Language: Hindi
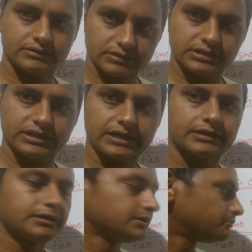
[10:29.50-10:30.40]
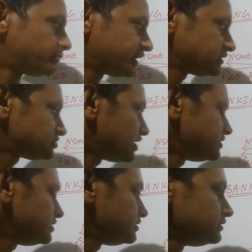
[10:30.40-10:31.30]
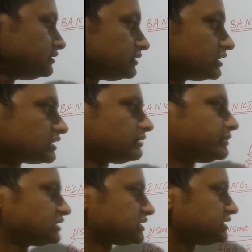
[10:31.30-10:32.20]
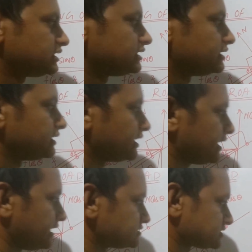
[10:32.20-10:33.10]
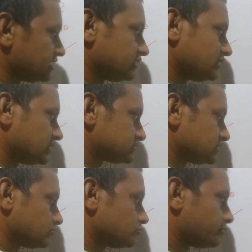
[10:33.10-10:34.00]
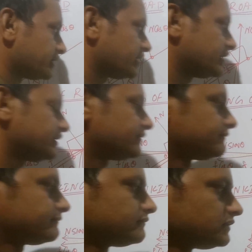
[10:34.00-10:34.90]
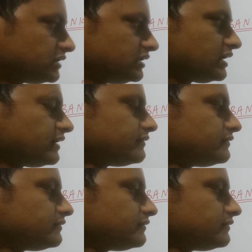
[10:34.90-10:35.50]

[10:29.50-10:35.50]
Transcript: ठीक है बड़ा चाहिए कितना बड़ा चाहिए एन साइन थीटा से तो बड़ा है ठीक है